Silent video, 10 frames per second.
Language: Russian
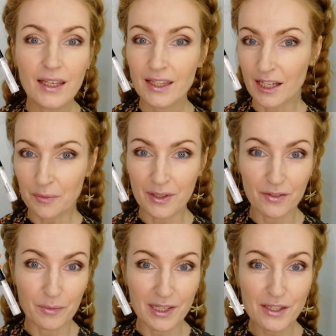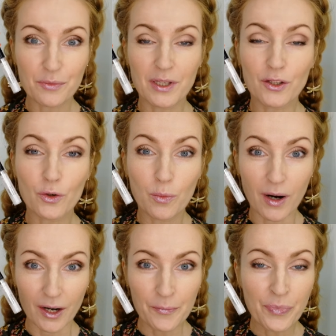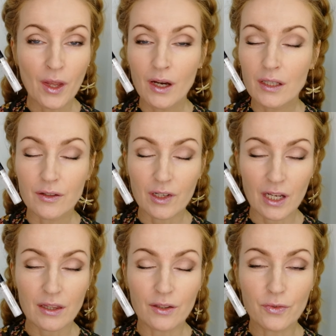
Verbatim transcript: Итак, первый блеск у меня на губах. Невероятно